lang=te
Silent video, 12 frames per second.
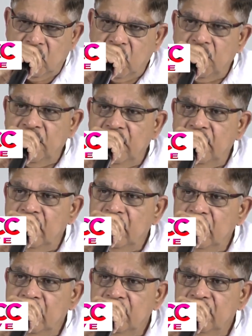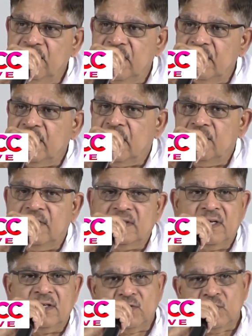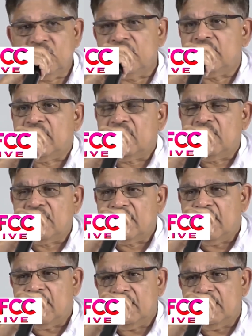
కొన్ని విన్న తర్వాత చూసిన తర్వాత